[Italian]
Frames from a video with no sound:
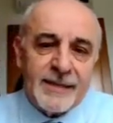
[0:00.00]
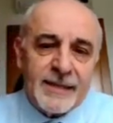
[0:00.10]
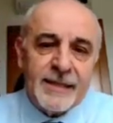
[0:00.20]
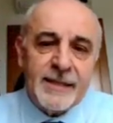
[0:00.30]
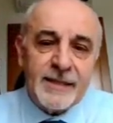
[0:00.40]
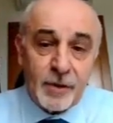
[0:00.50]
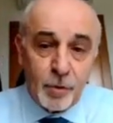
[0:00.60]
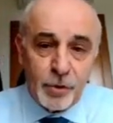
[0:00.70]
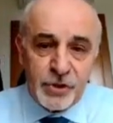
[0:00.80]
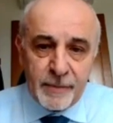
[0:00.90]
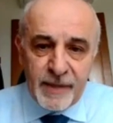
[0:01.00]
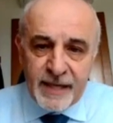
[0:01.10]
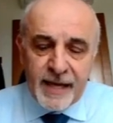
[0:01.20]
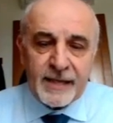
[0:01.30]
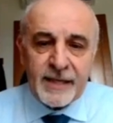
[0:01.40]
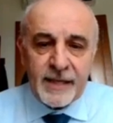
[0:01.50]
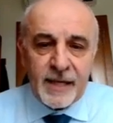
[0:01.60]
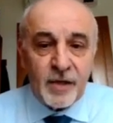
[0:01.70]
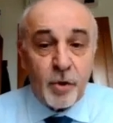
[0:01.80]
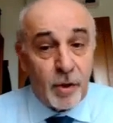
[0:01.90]
di tecnologie meccaniche
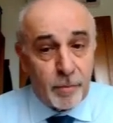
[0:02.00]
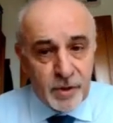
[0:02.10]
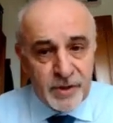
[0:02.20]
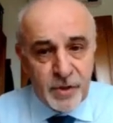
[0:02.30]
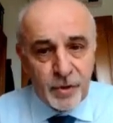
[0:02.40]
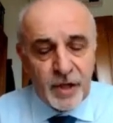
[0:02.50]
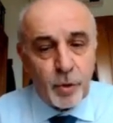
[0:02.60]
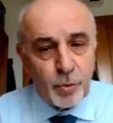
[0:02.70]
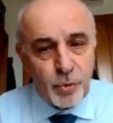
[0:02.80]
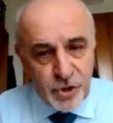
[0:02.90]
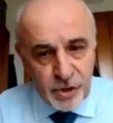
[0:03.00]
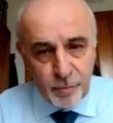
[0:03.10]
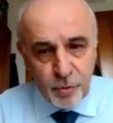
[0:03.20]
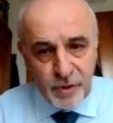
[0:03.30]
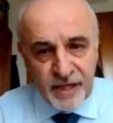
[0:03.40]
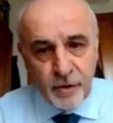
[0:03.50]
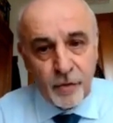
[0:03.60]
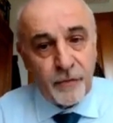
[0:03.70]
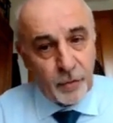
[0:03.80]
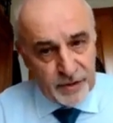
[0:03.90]
in collaborazione con Ucimu e
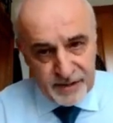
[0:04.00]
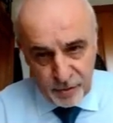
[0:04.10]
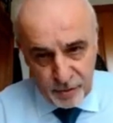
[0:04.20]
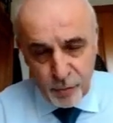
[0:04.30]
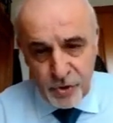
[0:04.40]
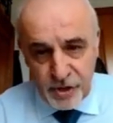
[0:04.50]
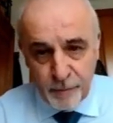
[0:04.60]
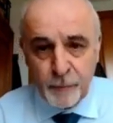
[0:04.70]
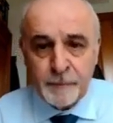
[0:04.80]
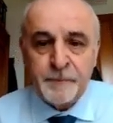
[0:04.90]
con Fondazione Ucimu.